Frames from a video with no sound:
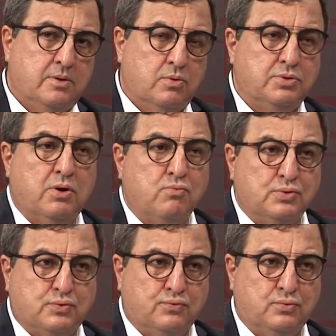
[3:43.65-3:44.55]
ou de
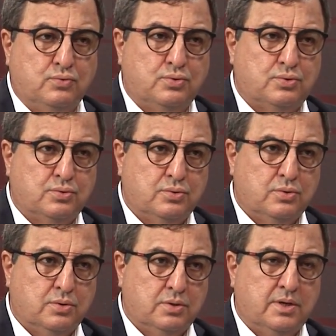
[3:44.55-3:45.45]
alguns fundos
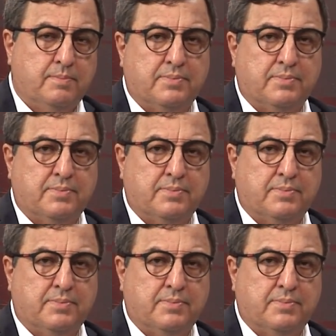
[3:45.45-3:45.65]
né,